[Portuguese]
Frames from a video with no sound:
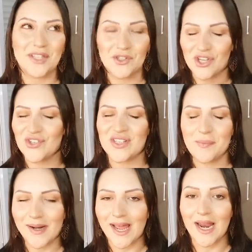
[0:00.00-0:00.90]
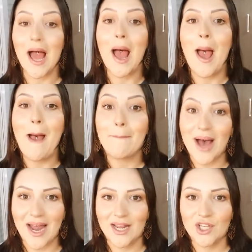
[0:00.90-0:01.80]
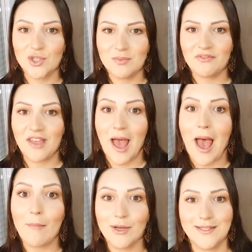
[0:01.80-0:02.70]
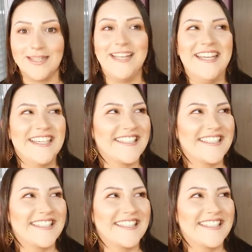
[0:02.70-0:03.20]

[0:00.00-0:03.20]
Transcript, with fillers: E eu já disse pra ela, para de me enviar amostrinhas,